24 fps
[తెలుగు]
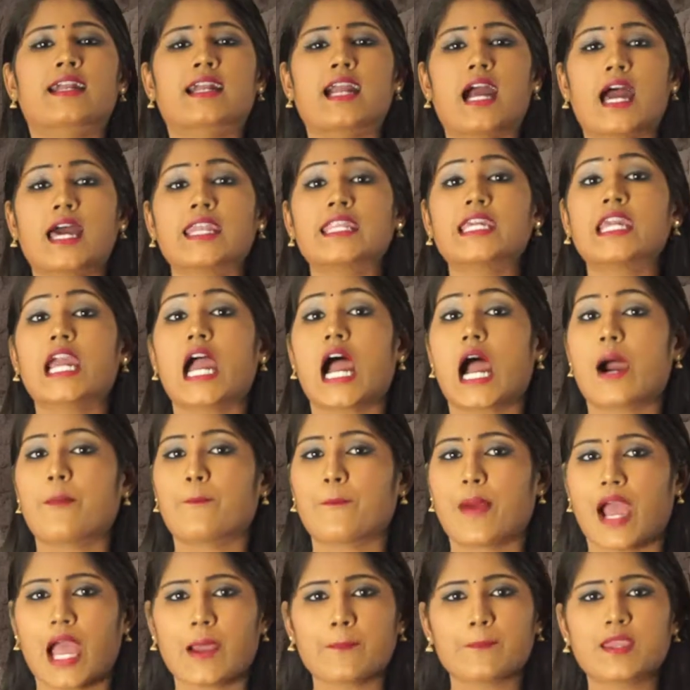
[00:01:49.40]
కానీ ఆ
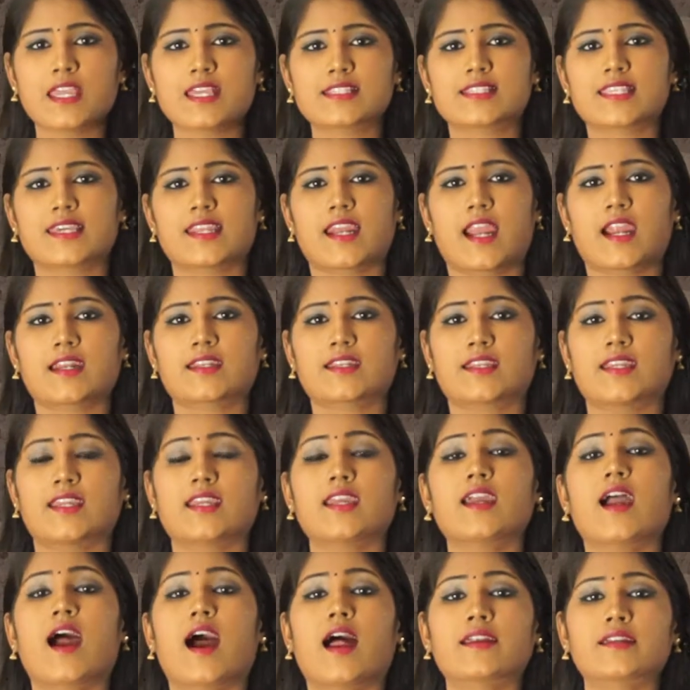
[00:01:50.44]
మ్యాప్ గీసే నాటికి
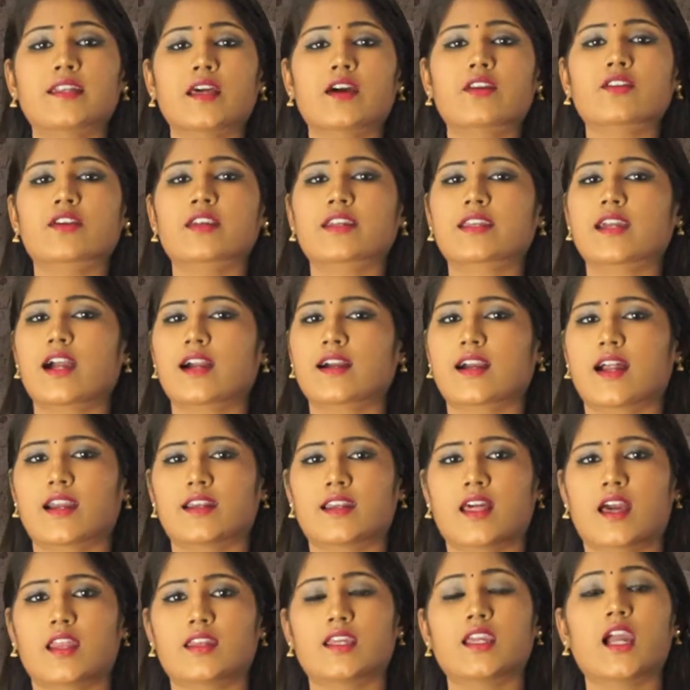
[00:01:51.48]
అంటార్కిటికా
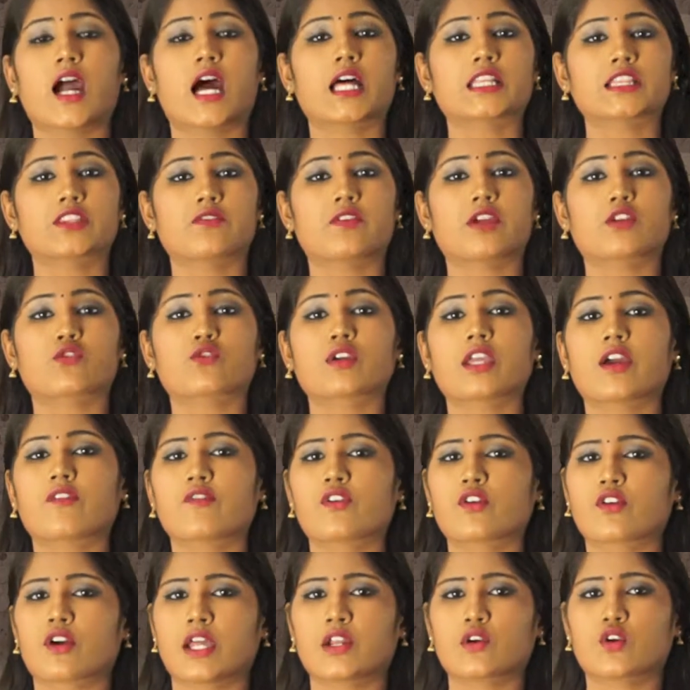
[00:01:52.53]
ఖండాన్ని అంతవరకు
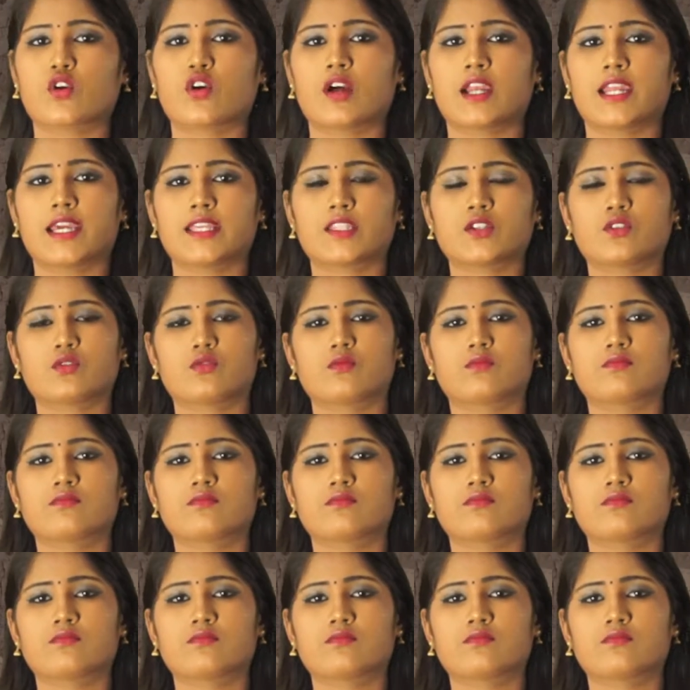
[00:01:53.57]
ఎవరూ కనుక్కోలేదు